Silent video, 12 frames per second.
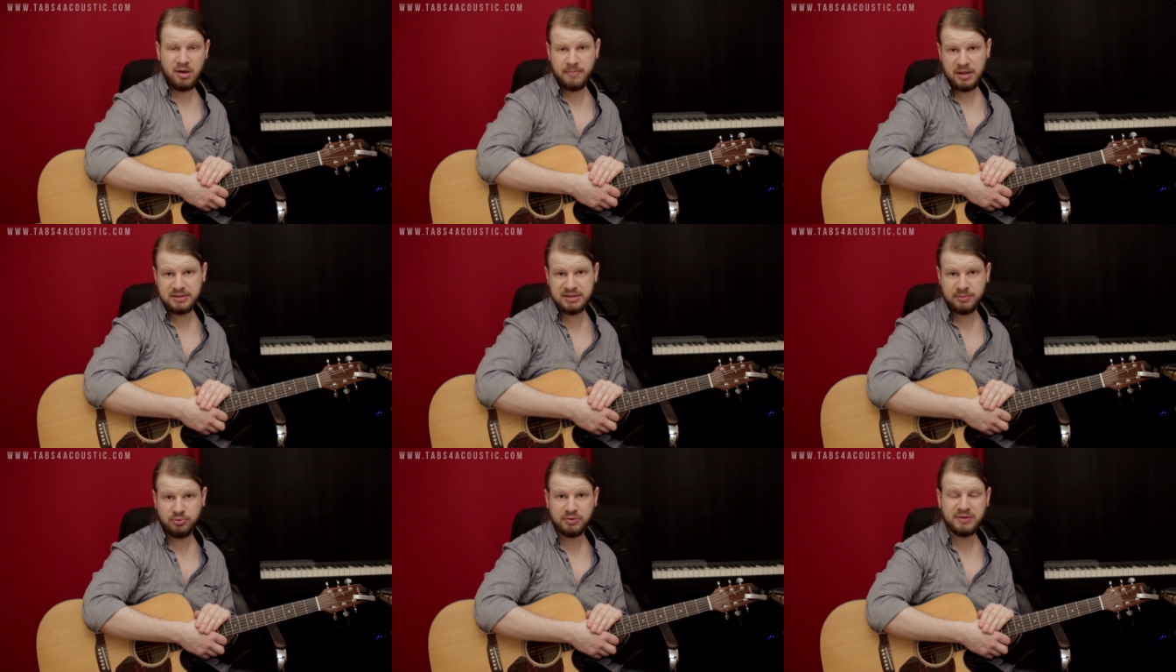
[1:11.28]
première
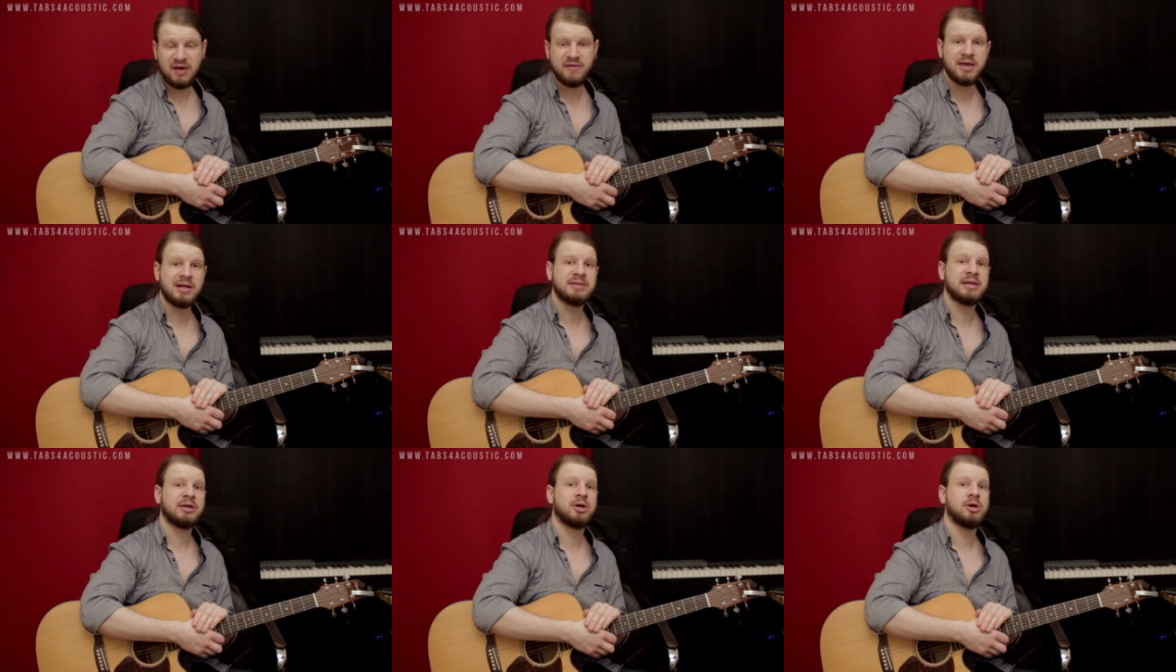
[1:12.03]
partie pour travailler
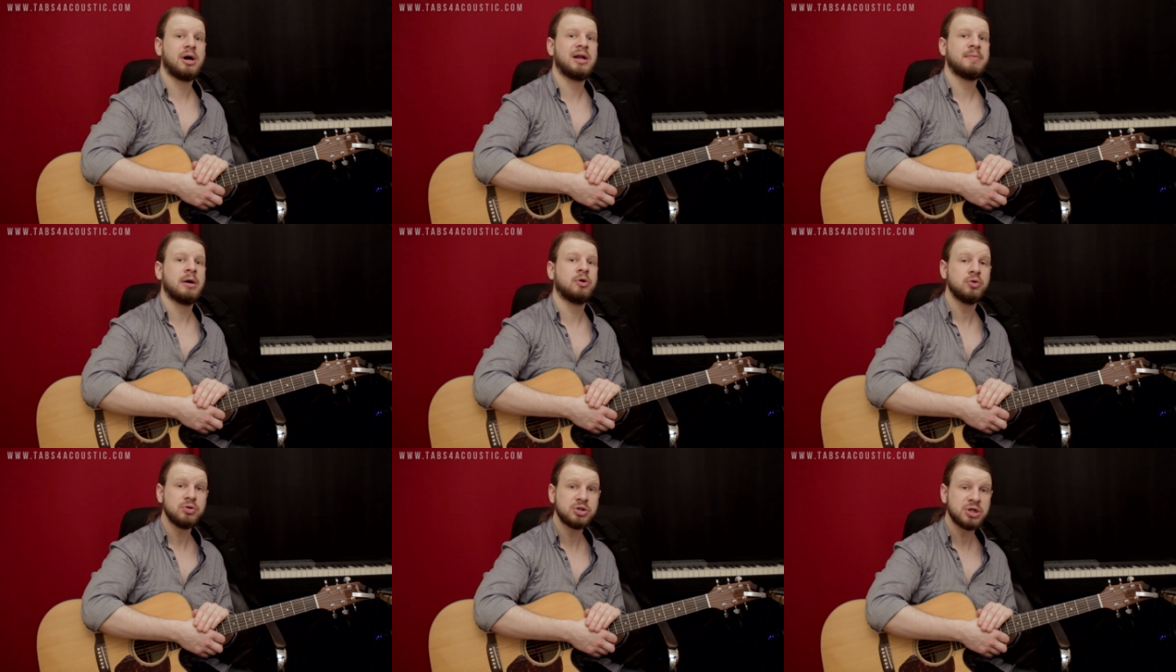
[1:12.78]
les accords à la main
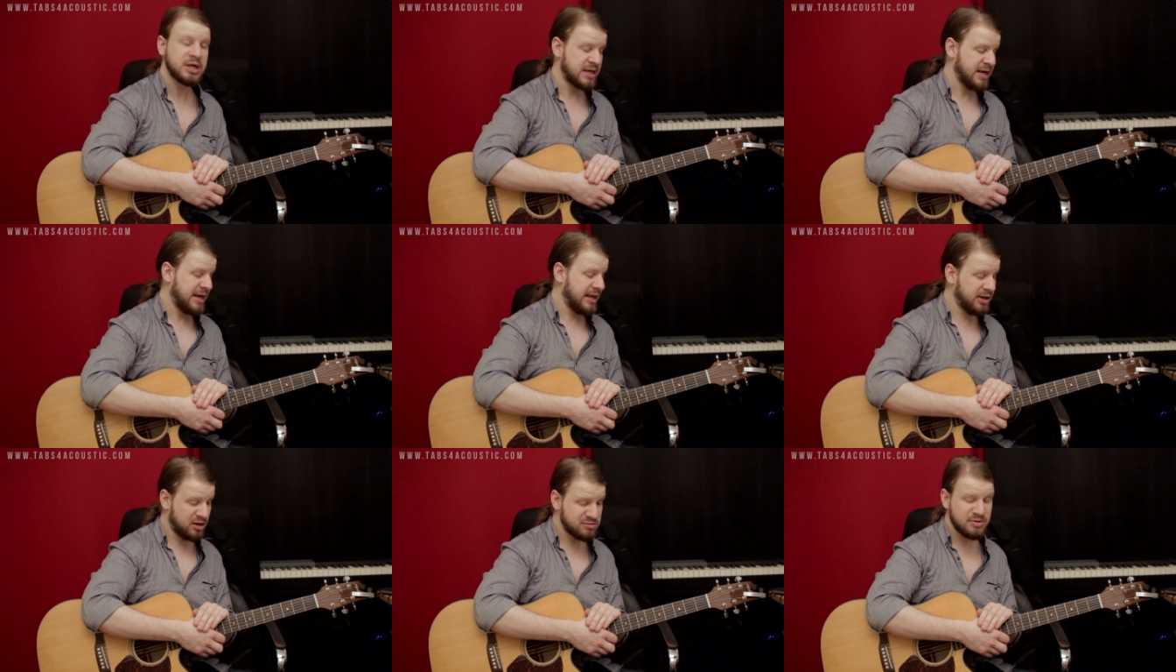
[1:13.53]
gauche.
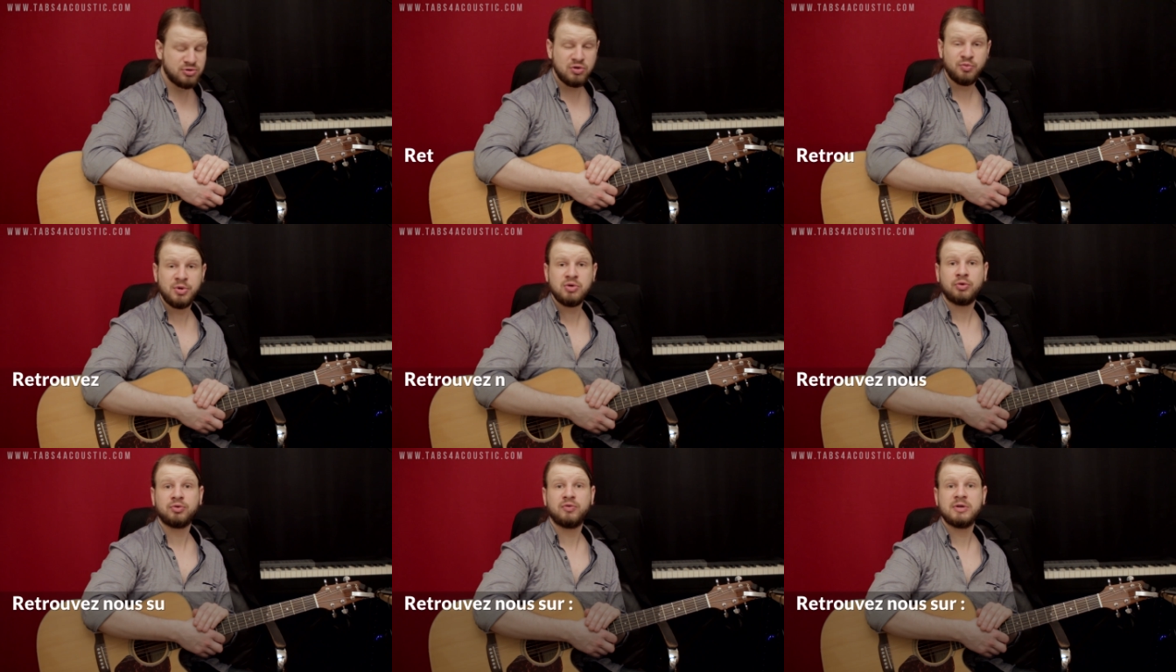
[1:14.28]
Et comme d'habitude, vous pouvez nous
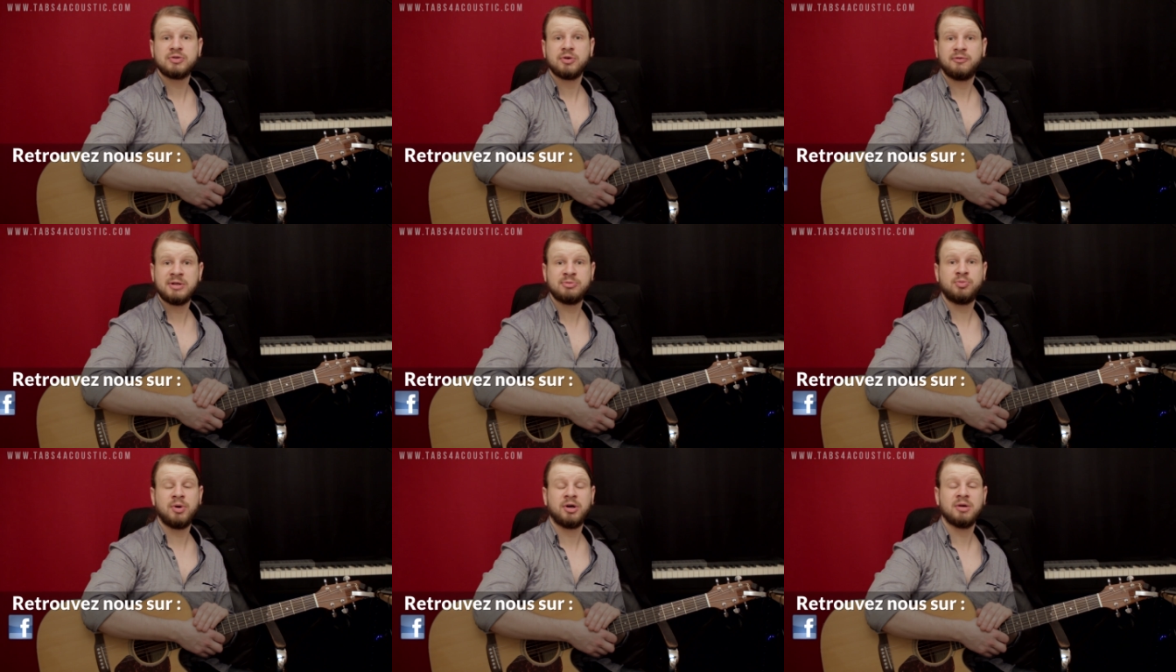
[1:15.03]
retrouver sur
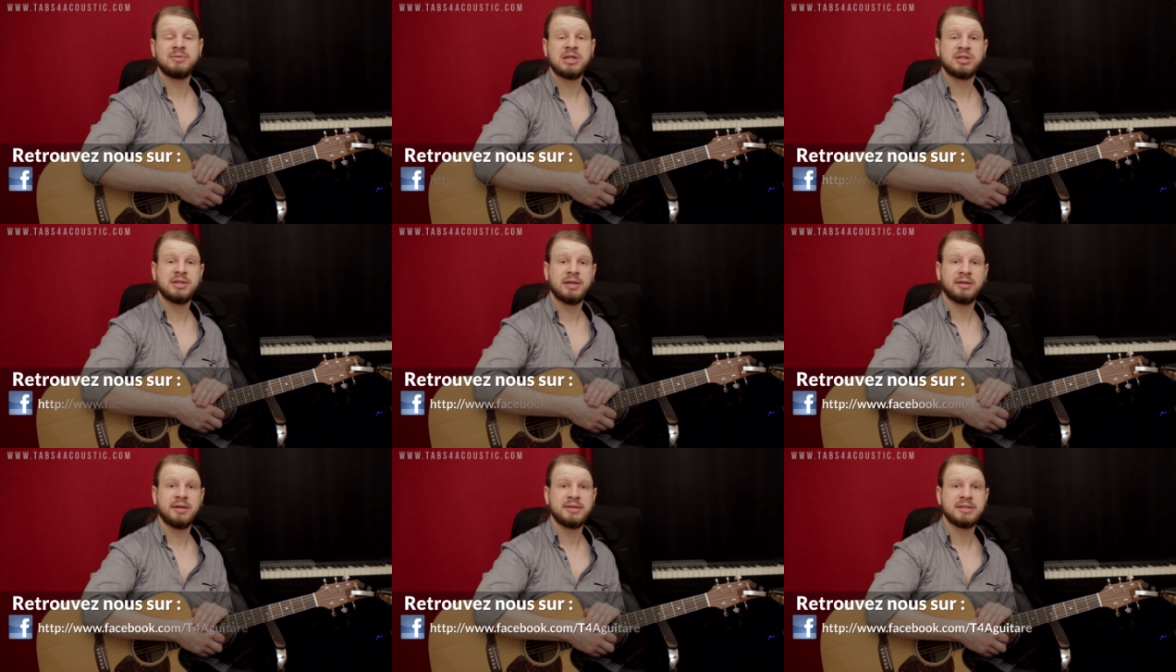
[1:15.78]
facebook.com slash
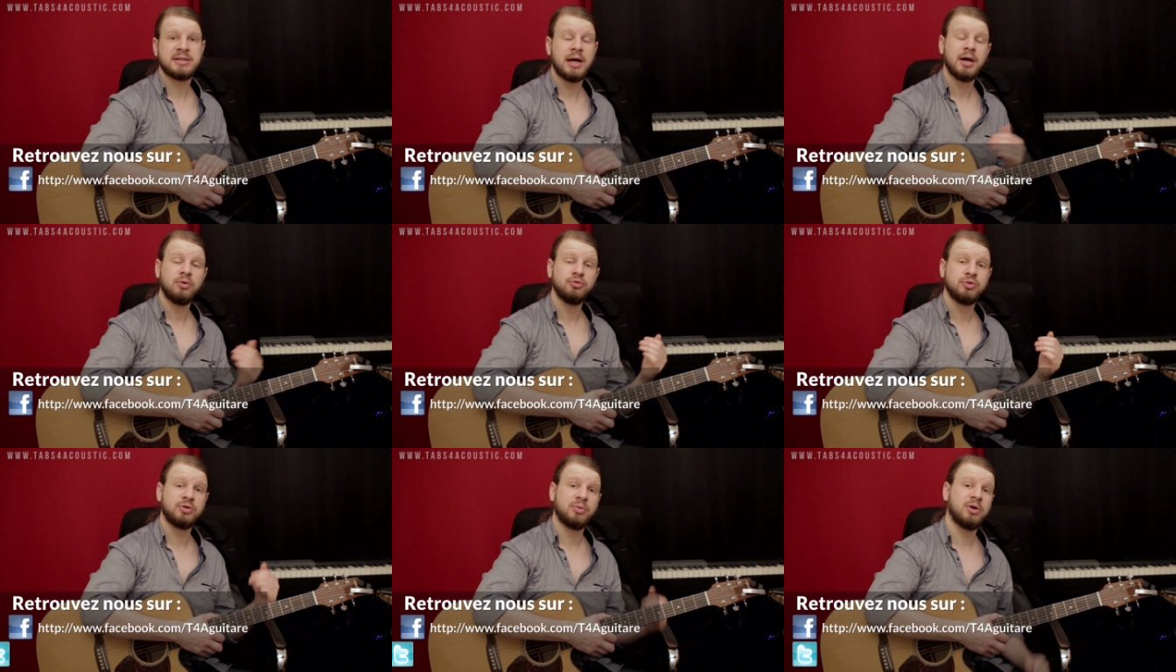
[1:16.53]
t4 à guitare ou
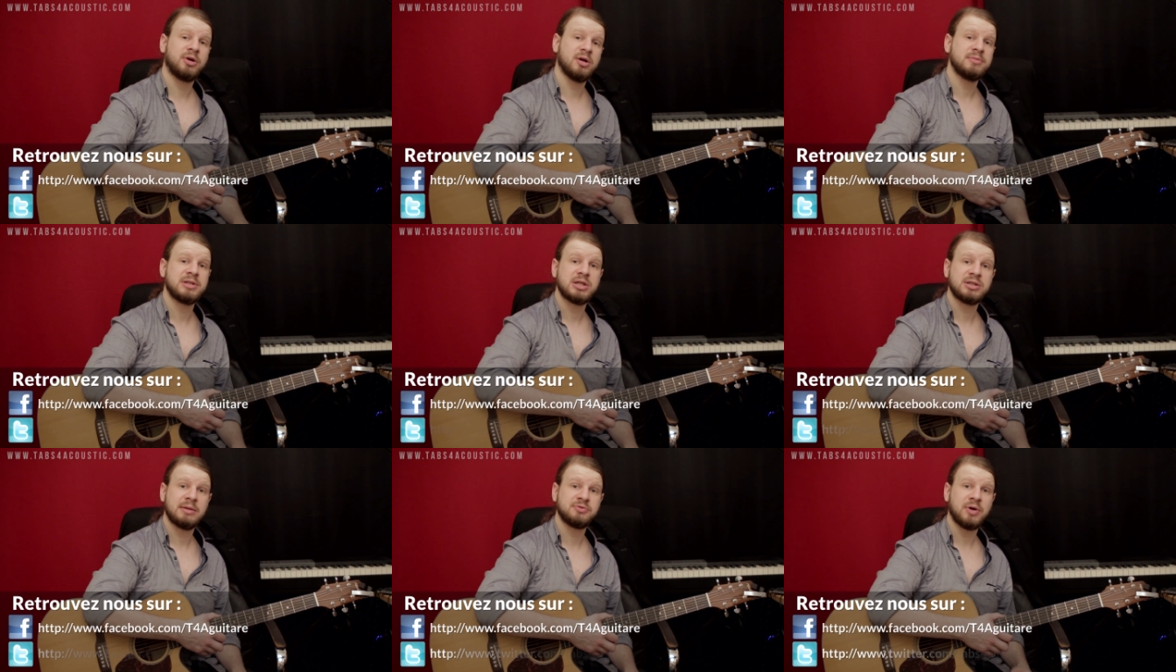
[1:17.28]
tutorcom slash
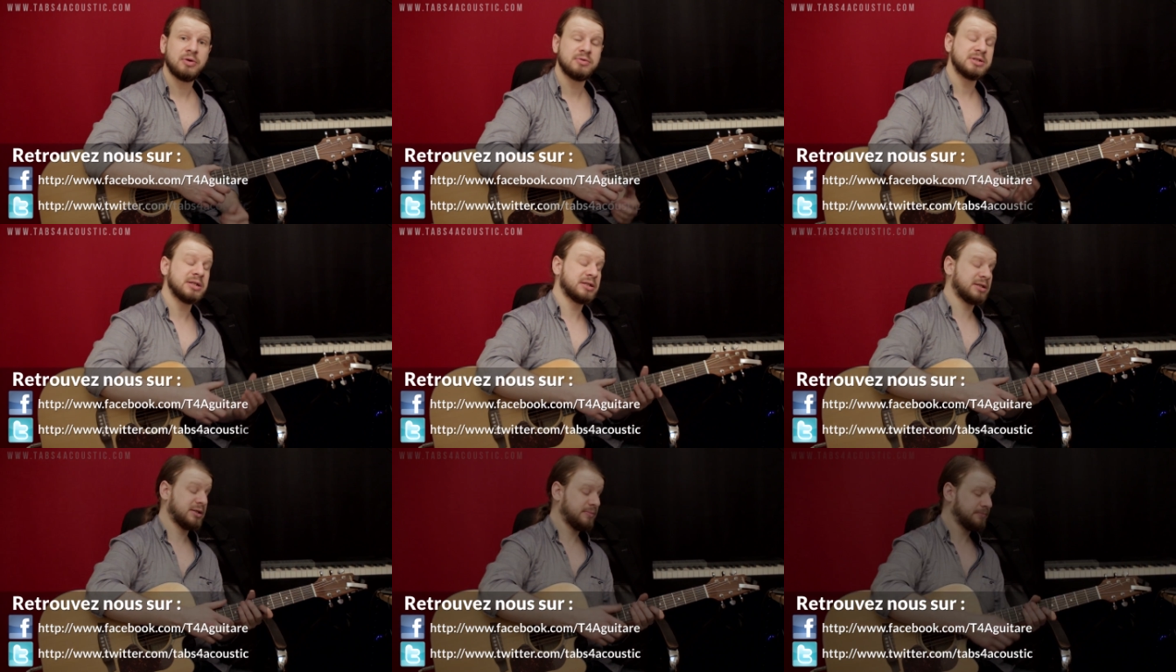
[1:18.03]
sur
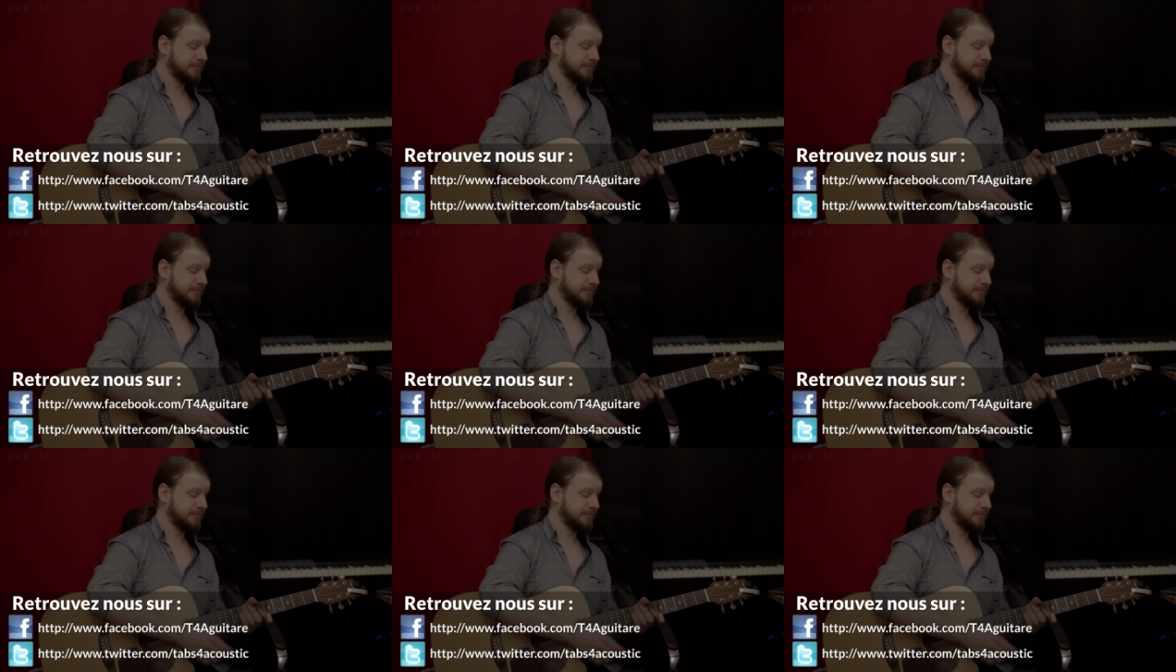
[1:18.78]
acoustique.